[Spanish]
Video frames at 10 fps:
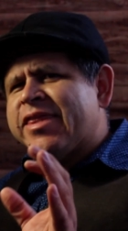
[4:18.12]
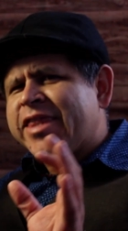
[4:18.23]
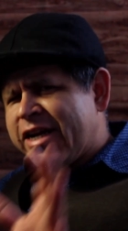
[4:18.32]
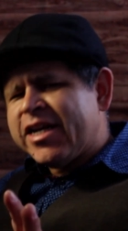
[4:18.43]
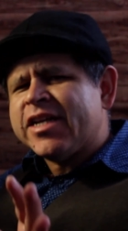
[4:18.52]

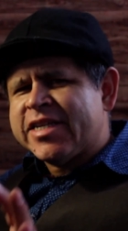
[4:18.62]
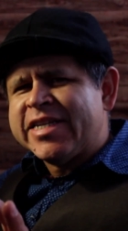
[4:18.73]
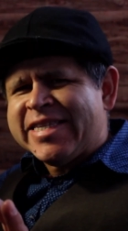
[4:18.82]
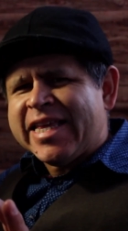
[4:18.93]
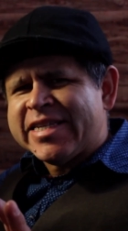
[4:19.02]
Tan
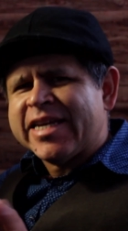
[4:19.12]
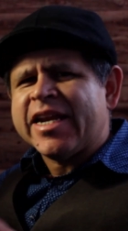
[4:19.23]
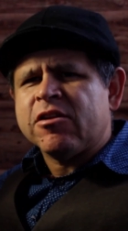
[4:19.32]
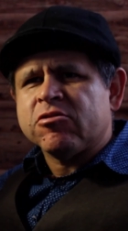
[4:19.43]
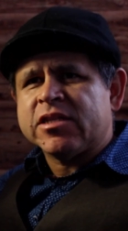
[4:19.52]
racistas
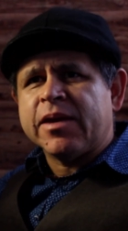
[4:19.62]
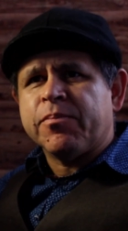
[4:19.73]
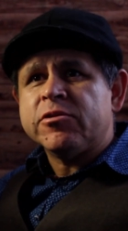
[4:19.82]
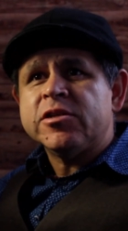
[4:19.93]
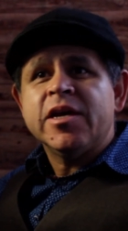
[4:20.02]
eran los
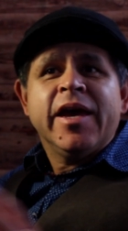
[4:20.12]
tiempos